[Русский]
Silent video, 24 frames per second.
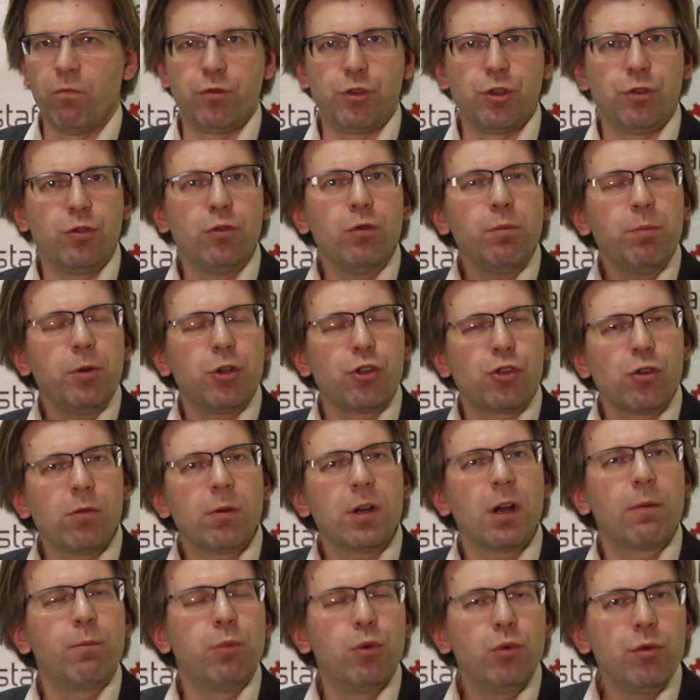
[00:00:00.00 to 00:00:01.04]
все причем
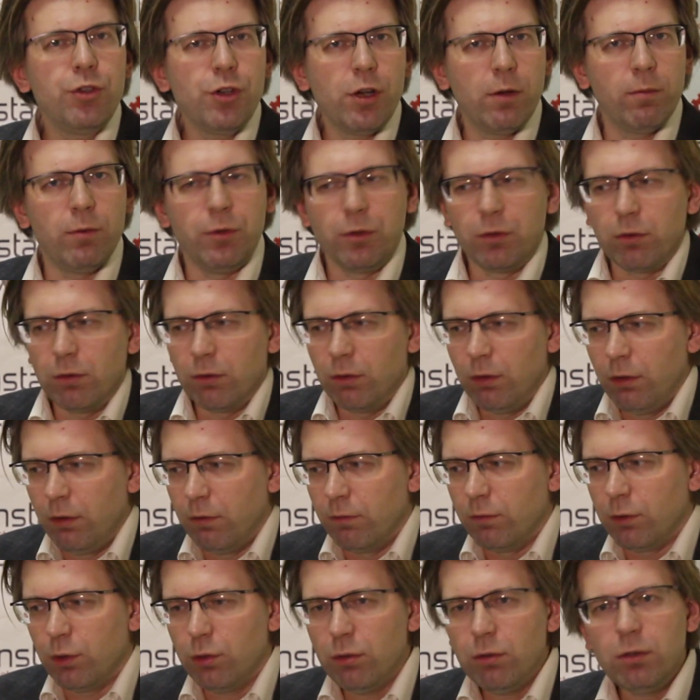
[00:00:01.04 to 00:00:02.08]
как по учебнику.
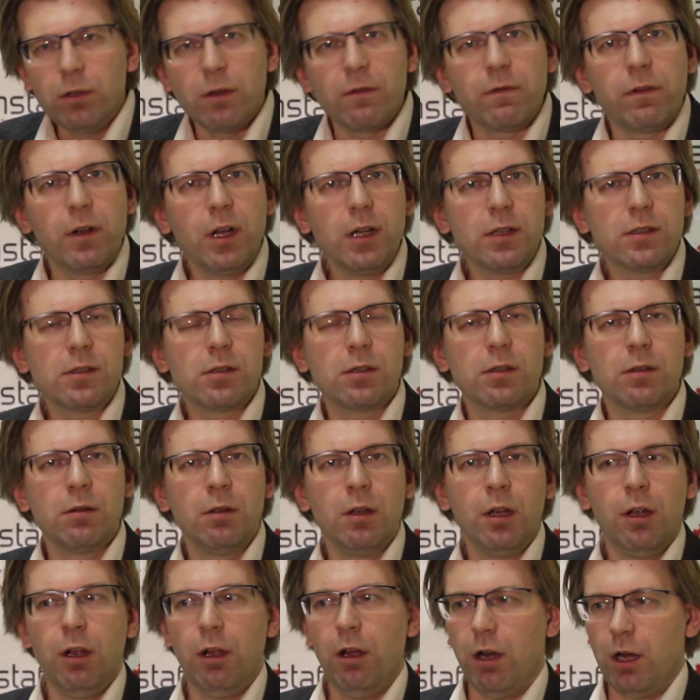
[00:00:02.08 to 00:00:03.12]
Выходит инфляция,
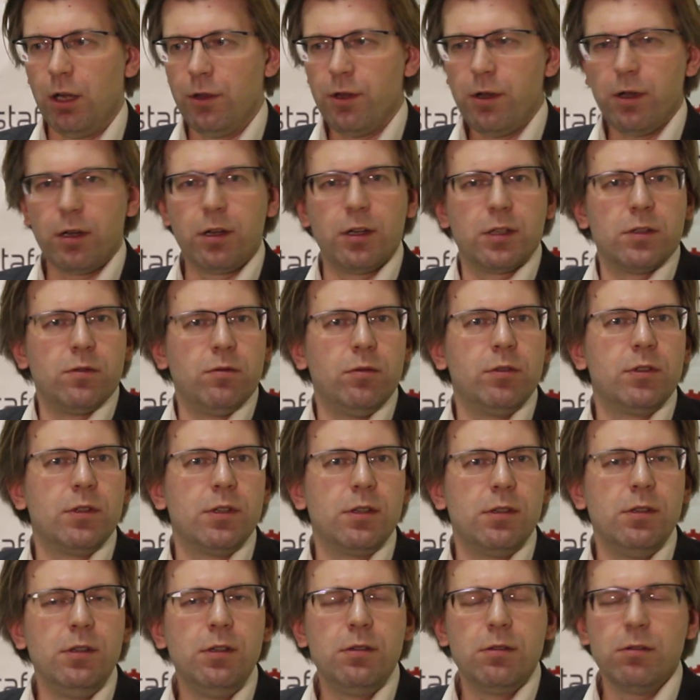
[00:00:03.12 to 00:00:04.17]
она, оказывается,
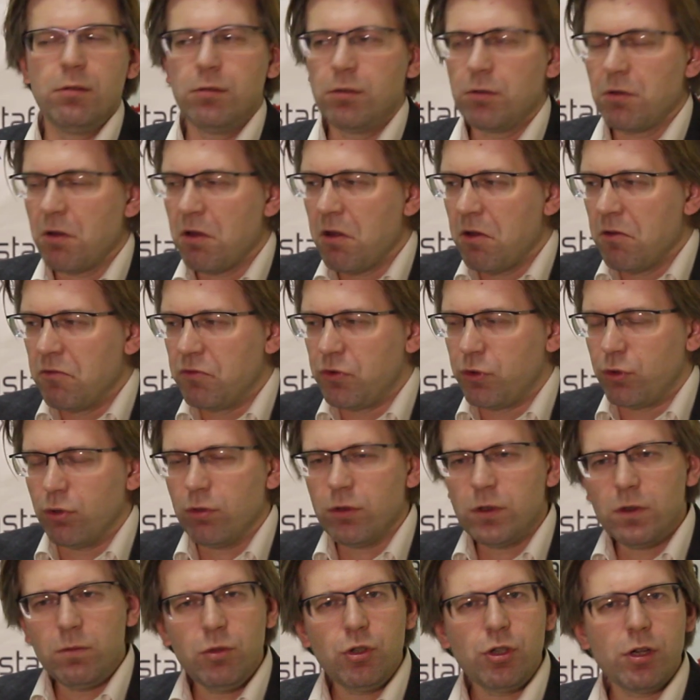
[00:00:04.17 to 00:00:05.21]
снизилась.
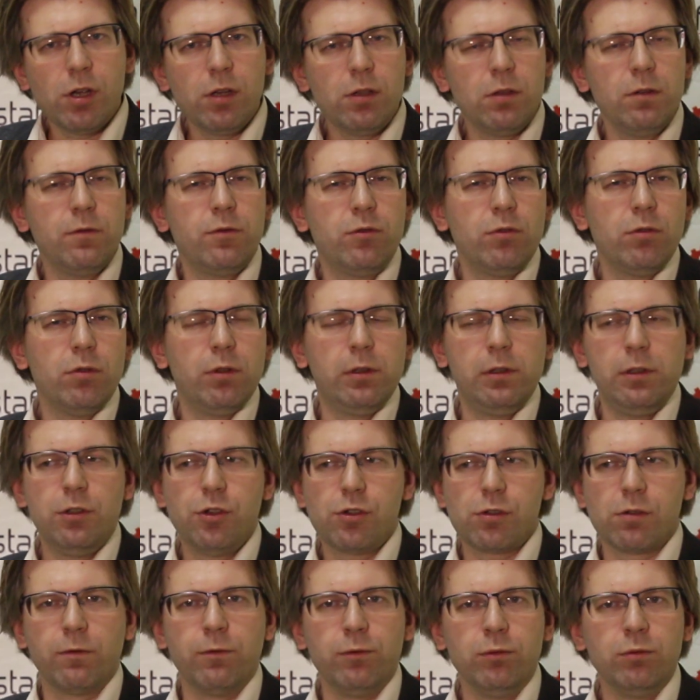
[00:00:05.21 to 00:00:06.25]
Все замечательно, все
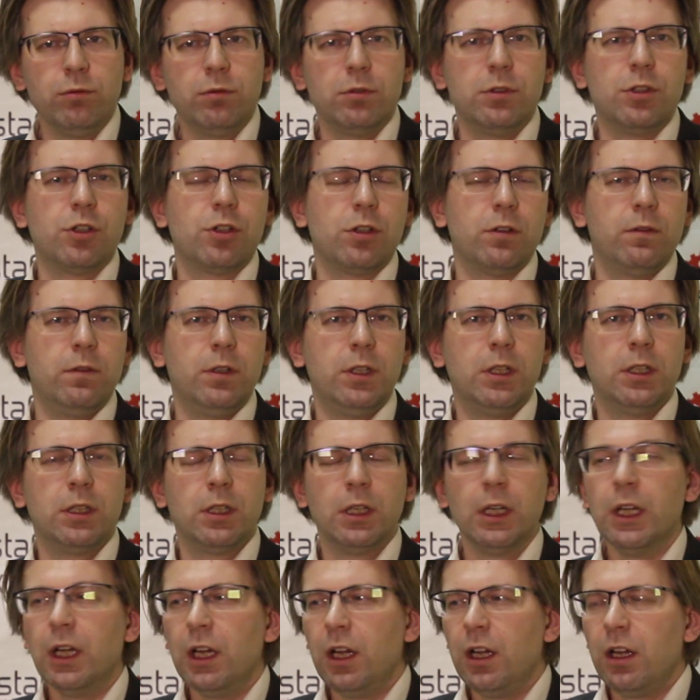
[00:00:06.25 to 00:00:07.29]
отлично, фунт дешевеет.
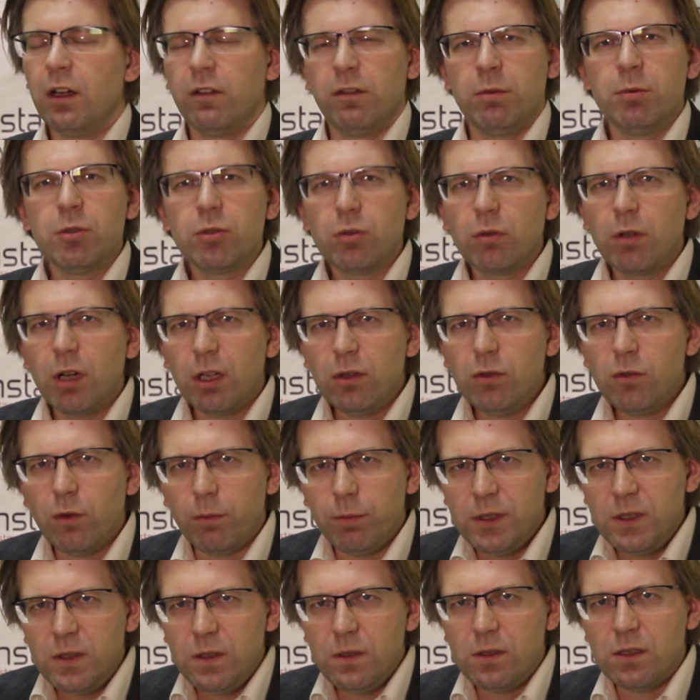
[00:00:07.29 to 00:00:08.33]
Вы мне только одно
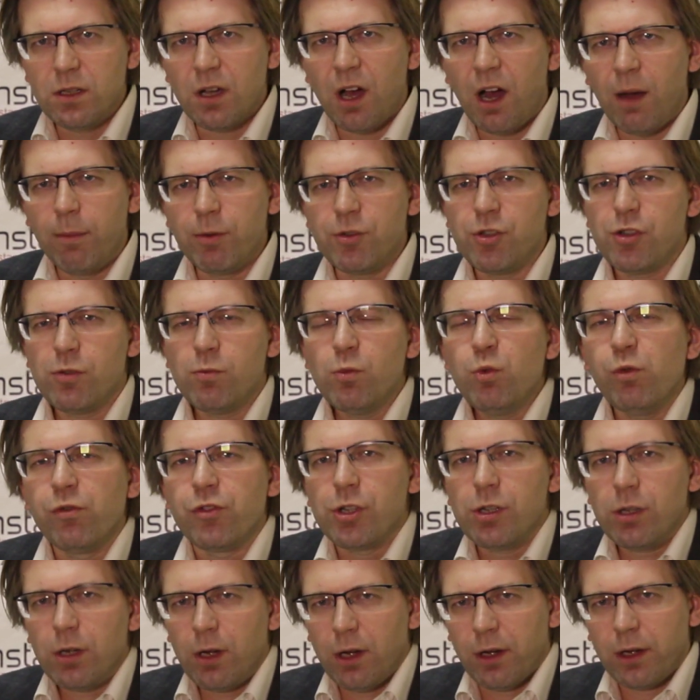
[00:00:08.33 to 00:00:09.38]
объясните, а почему
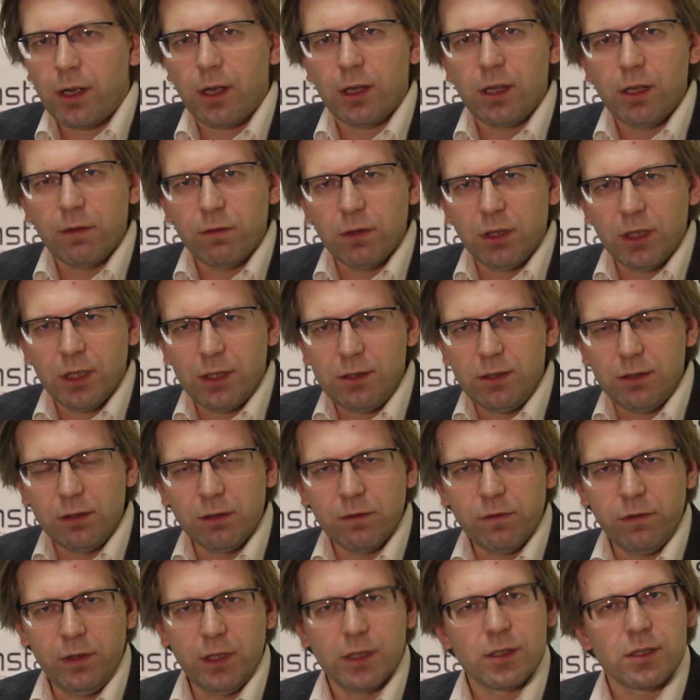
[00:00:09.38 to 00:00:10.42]
вчера, когда выходила
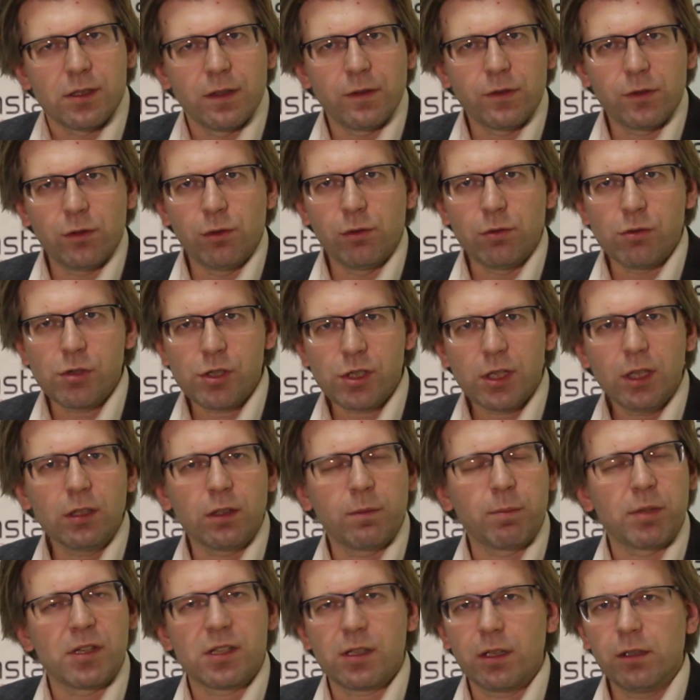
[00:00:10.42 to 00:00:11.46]
инфляция в Соединенных
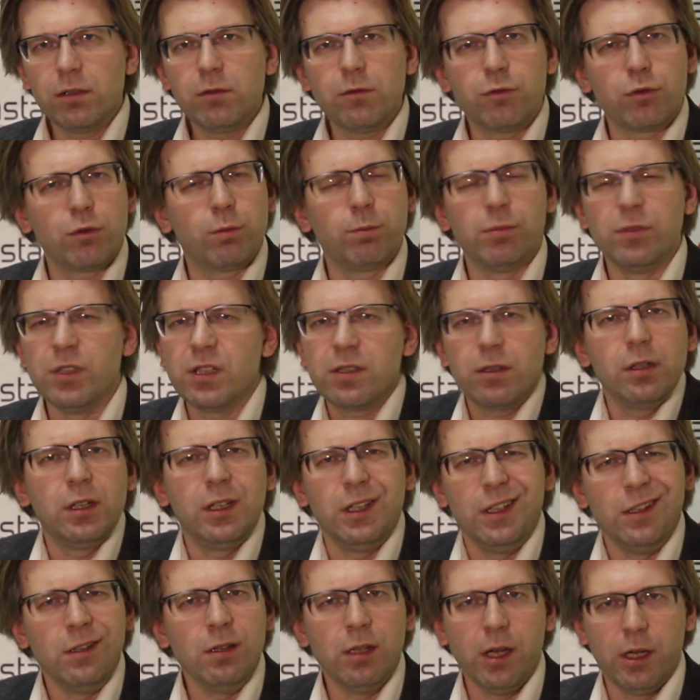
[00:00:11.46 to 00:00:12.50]
Штатах, происходило все
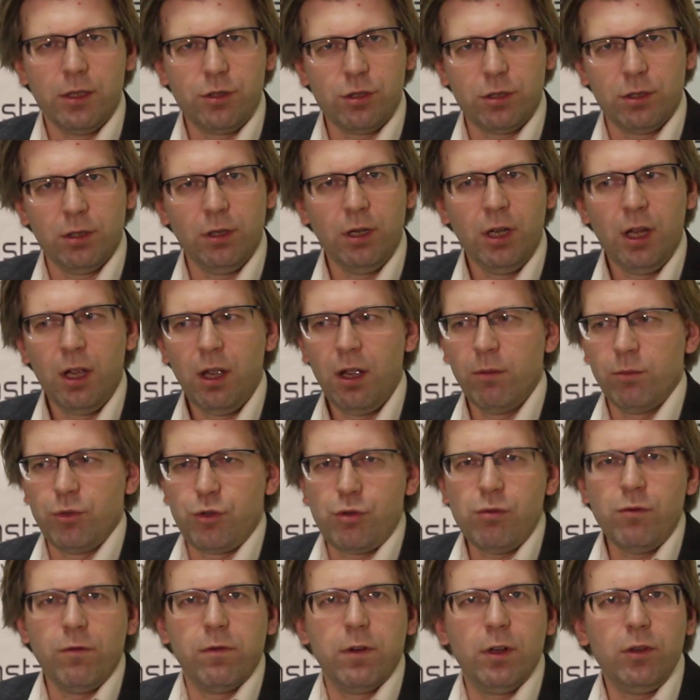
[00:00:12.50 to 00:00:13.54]
несколько иначе?
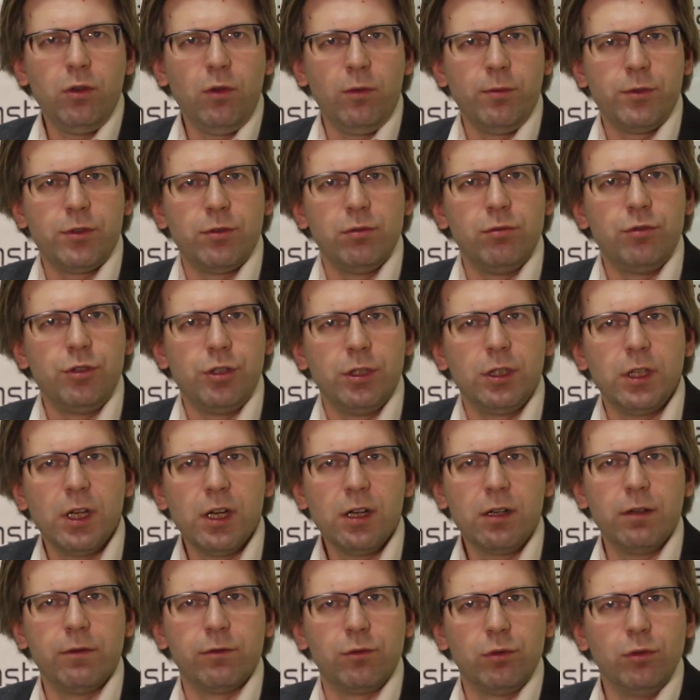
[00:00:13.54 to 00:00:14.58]
Почему в одном случае
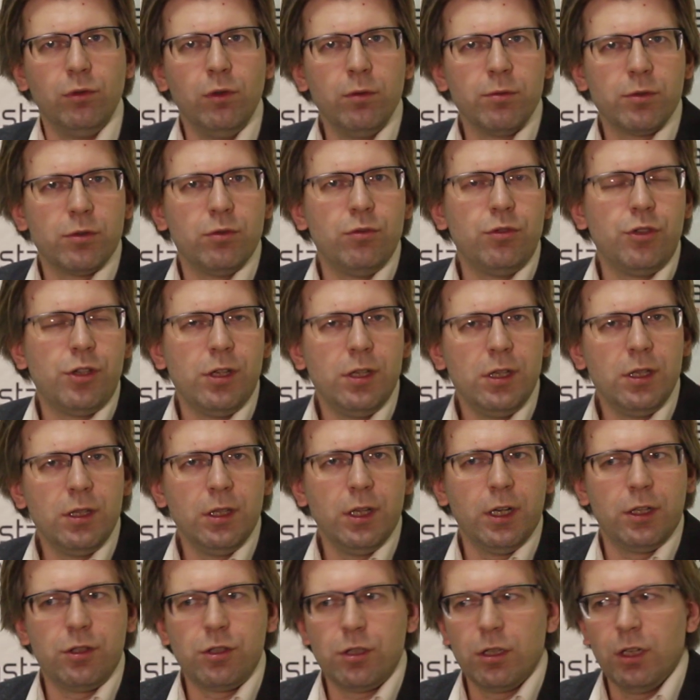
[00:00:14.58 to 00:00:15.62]
так, в другом случае
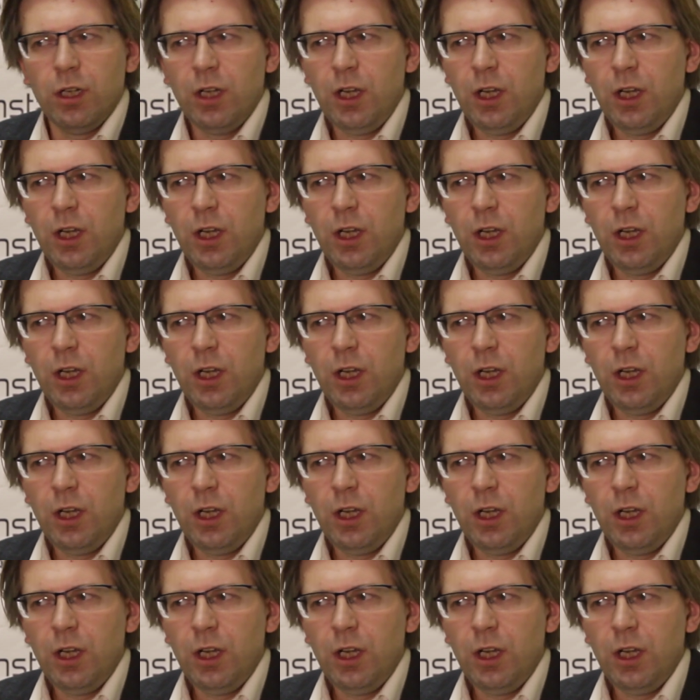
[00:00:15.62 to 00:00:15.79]
иначе?